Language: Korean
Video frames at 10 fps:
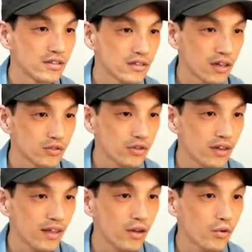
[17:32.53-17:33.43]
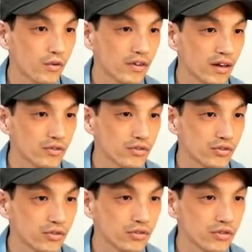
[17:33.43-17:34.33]
자, 최대
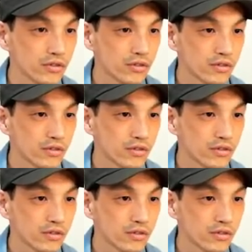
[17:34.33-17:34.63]
공약수